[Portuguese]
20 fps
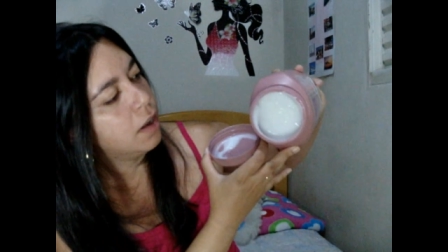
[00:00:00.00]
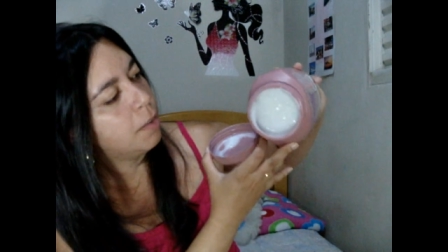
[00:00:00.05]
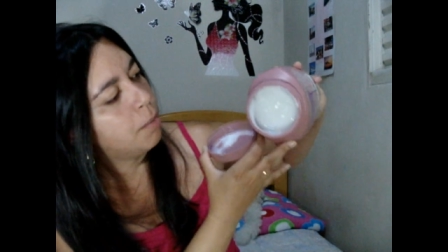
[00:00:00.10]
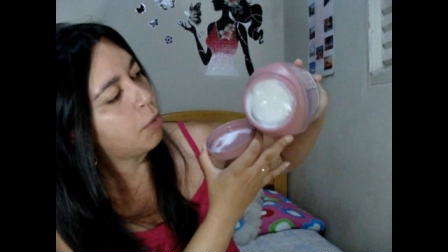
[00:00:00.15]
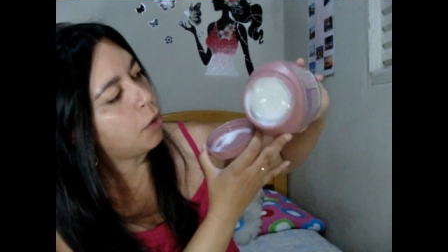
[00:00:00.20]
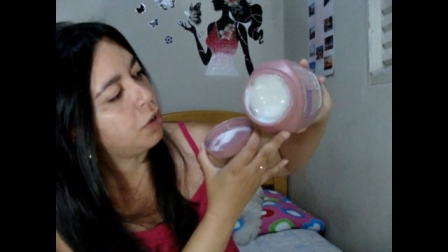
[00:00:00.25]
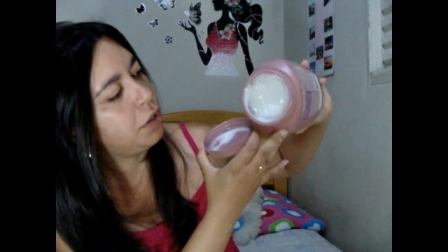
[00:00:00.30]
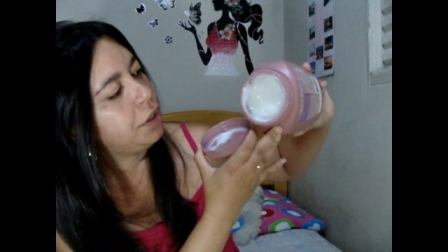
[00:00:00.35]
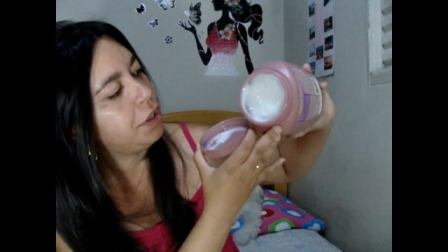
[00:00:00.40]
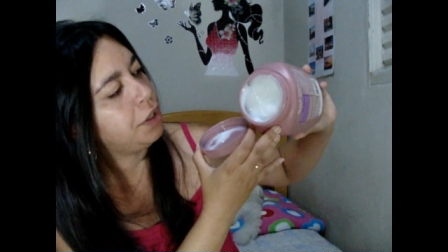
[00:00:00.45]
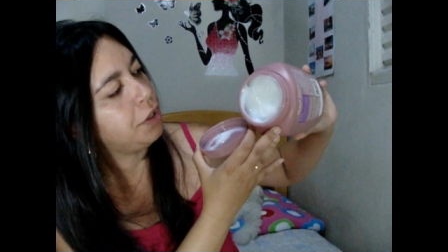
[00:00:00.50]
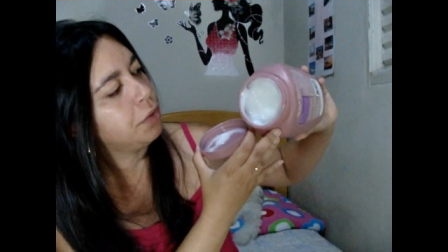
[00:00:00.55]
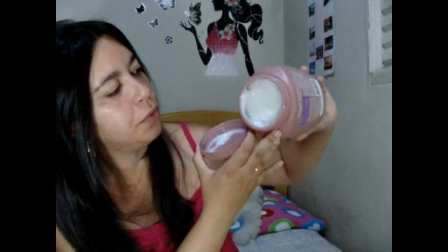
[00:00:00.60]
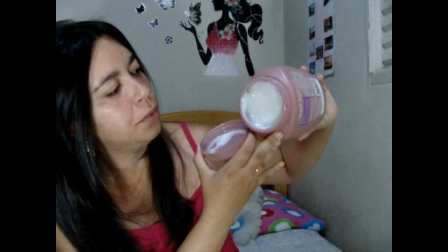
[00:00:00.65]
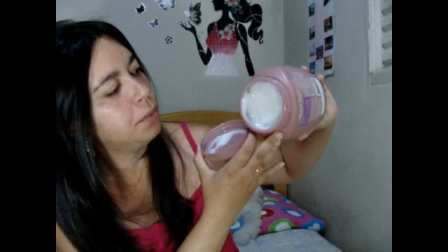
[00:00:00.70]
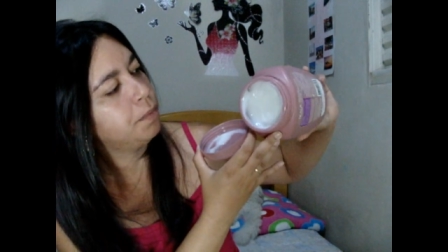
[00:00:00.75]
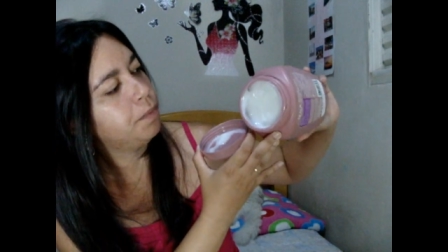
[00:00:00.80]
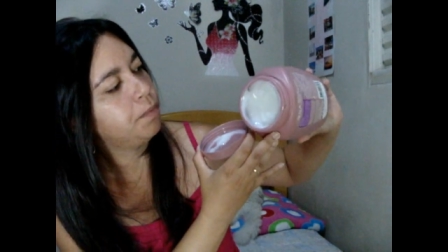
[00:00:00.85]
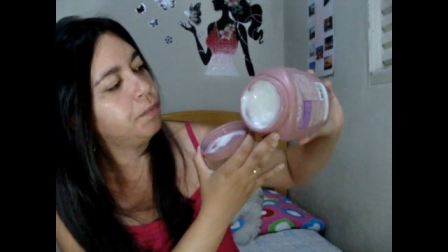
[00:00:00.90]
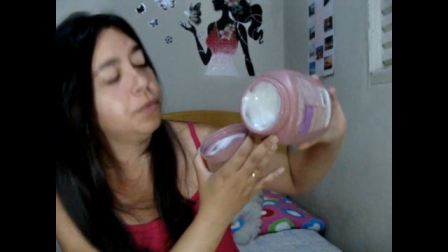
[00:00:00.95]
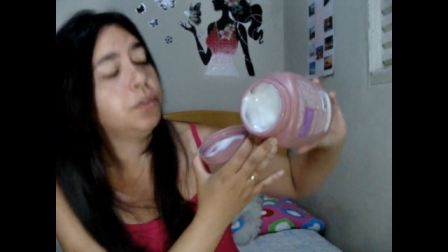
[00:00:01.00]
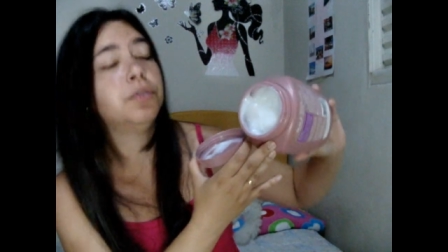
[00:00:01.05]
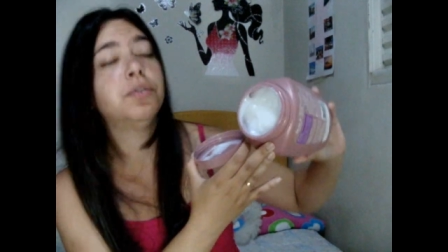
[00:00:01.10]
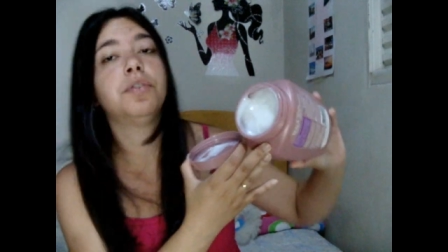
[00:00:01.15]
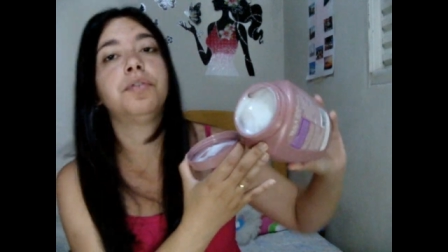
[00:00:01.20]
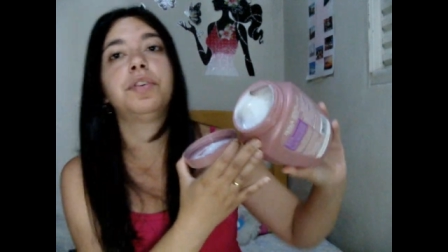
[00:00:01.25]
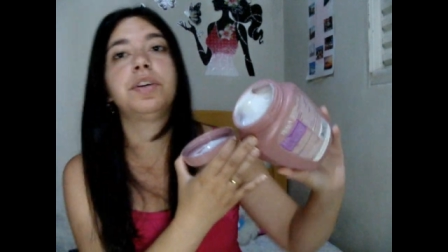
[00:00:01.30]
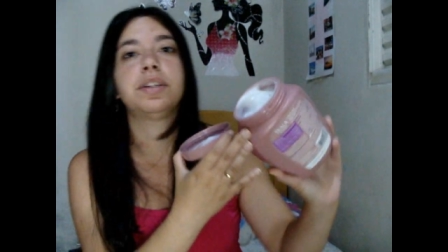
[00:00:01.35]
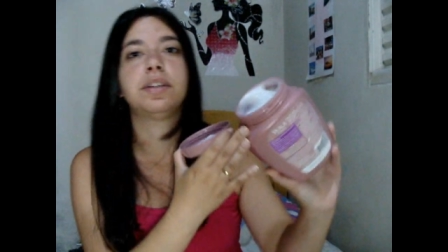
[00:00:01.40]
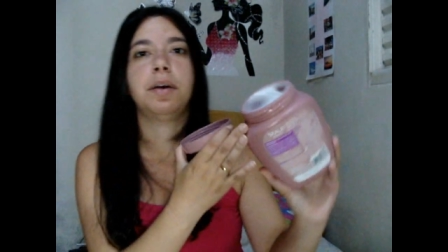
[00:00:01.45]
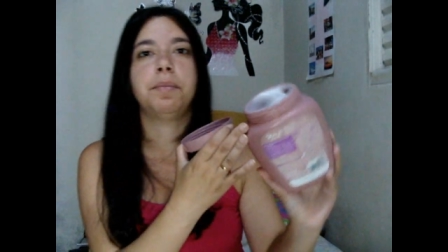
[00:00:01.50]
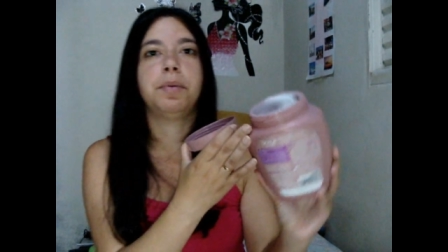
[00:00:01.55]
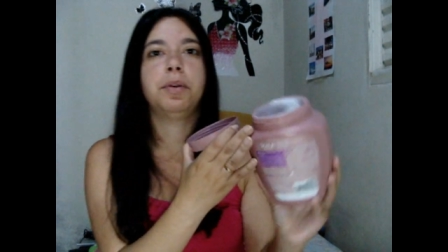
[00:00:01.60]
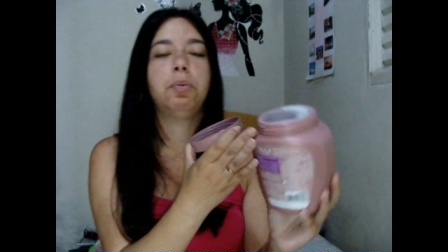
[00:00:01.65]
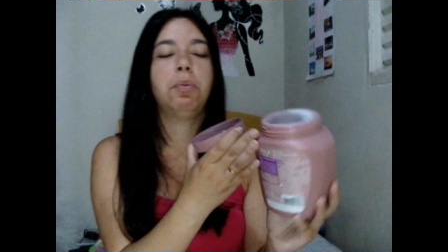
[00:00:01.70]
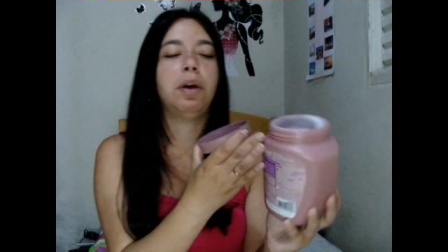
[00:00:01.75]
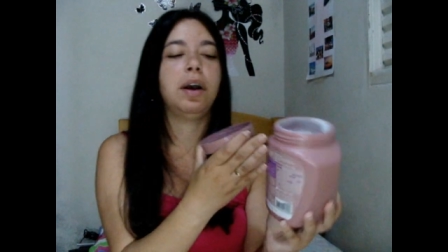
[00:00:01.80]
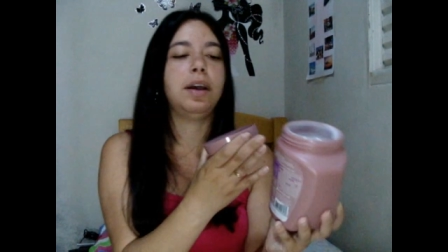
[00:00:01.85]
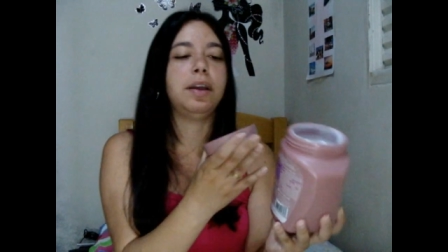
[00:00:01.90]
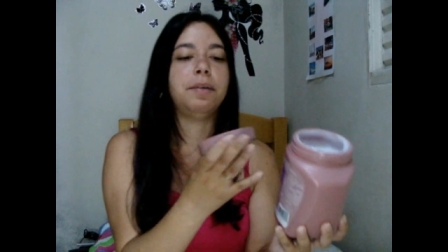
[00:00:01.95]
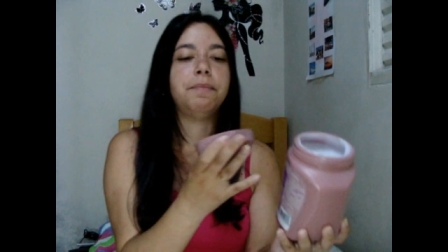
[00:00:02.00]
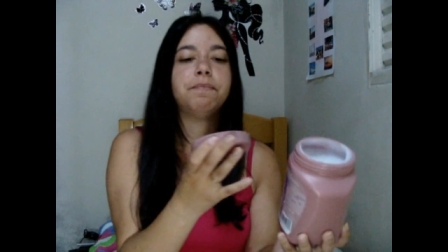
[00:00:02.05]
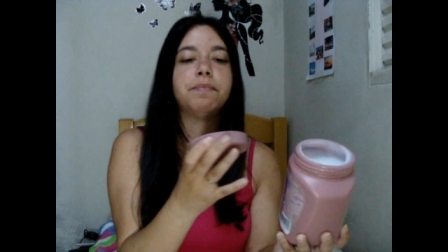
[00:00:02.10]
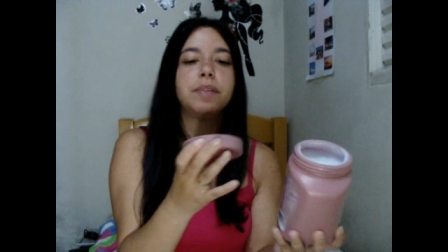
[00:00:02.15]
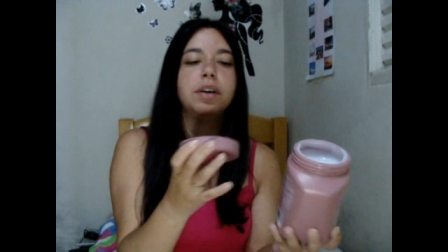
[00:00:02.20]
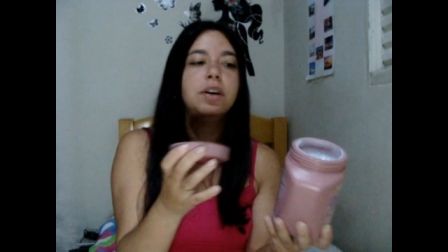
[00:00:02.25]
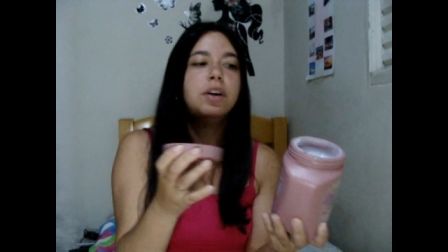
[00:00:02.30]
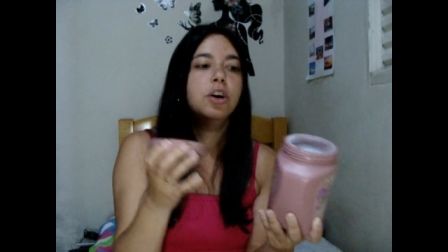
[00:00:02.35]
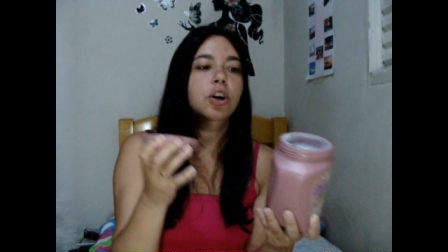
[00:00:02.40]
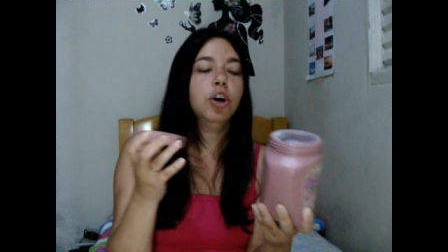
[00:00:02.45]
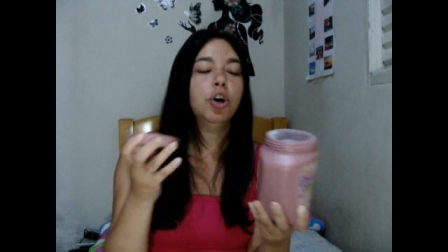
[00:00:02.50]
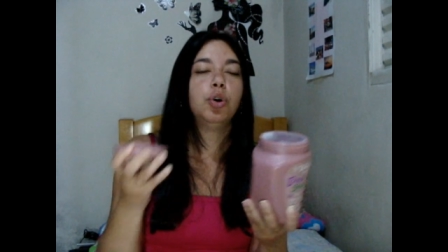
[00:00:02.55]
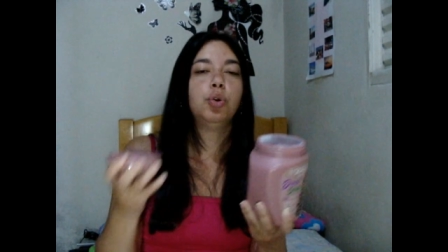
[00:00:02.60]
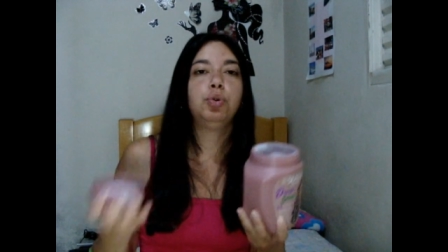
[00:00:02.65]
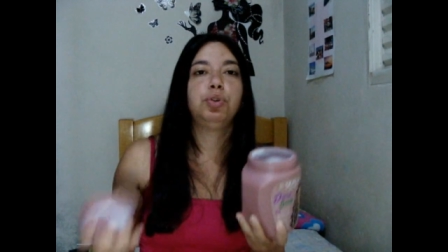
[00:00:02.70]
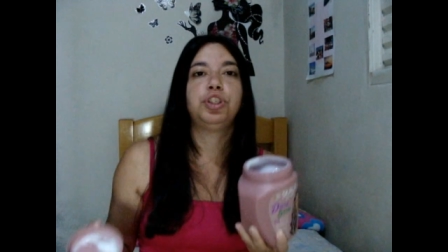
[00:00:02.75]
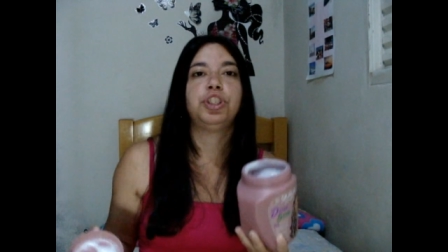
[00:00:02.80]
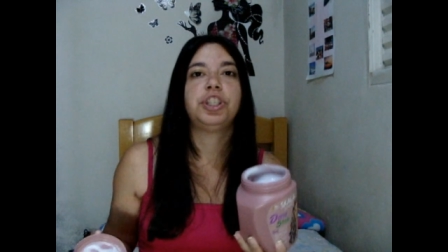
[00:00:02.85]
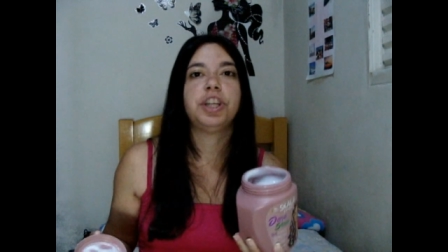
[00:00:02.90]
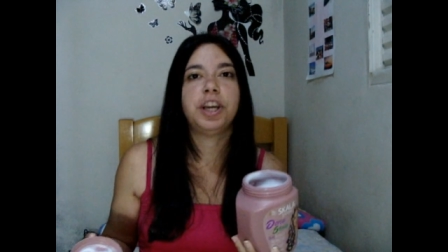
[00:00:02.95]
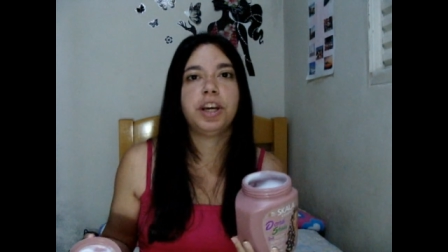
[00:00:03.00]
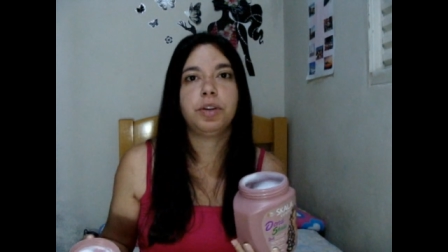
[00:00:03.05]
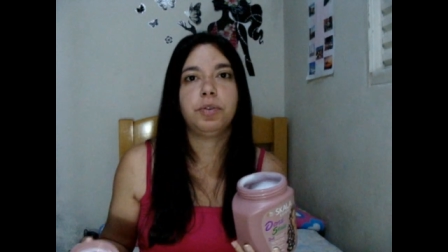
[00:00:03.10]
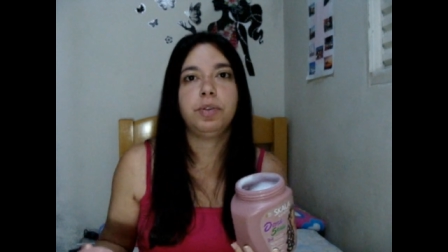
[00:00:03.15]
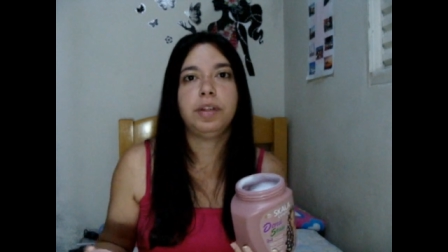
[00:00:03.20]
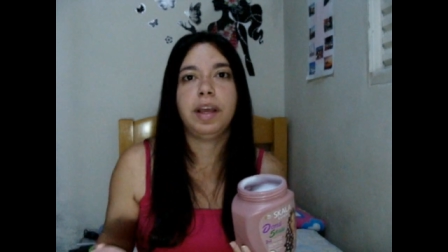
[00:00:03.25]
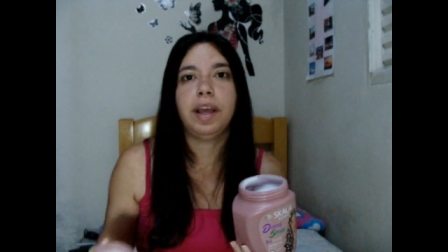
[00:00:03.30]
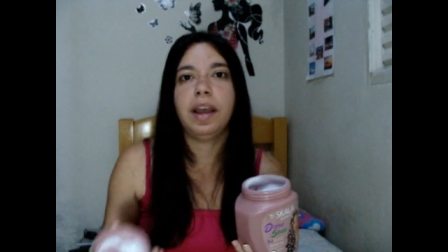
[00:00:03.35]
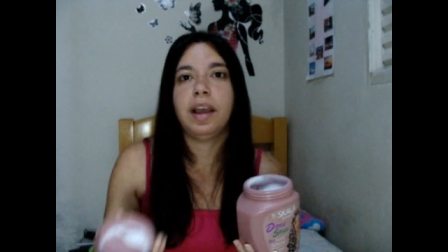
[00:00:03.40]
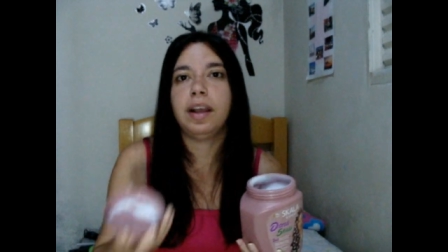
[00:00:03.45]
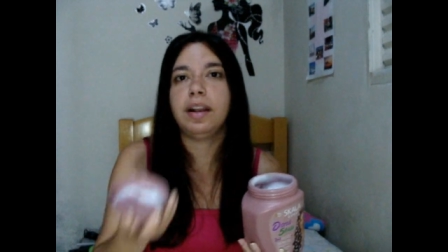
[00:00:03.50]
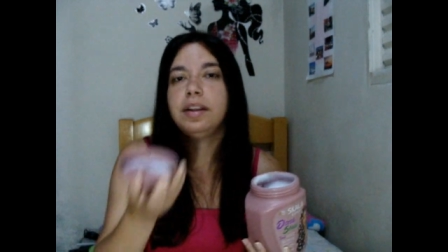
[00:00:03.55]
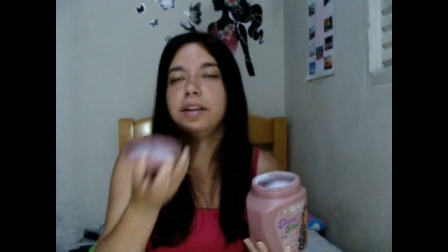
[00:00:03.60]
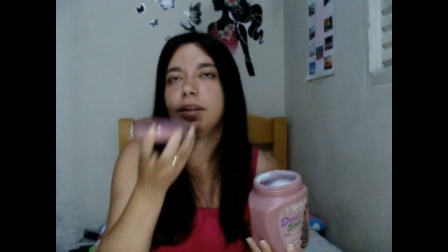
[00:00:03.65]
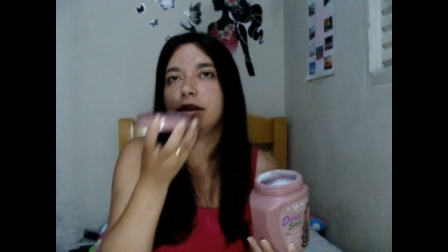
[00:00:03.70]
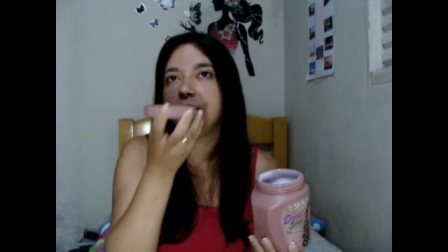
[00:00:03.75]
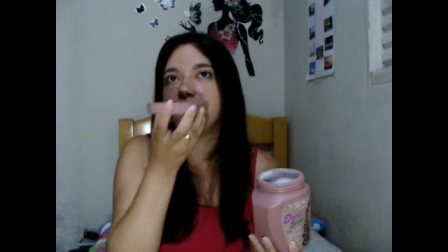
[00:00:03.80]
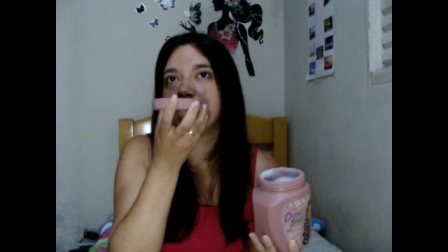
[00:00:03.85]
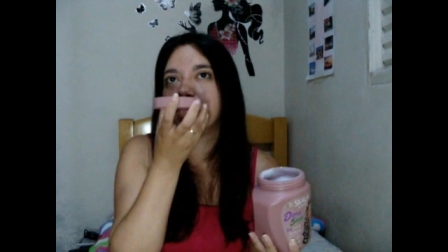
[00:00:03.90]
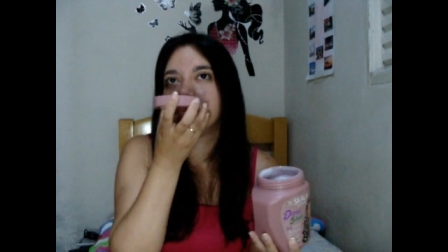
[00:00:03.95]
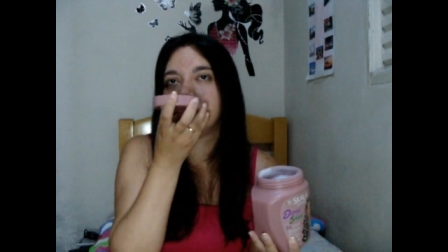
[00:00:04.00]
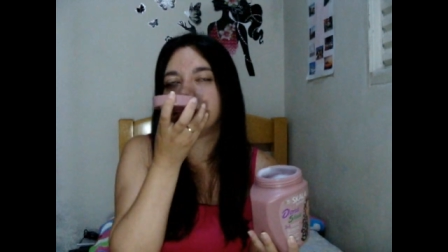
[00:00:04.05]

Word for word: molinho, não vou forçar para não cair. O cheiro dele.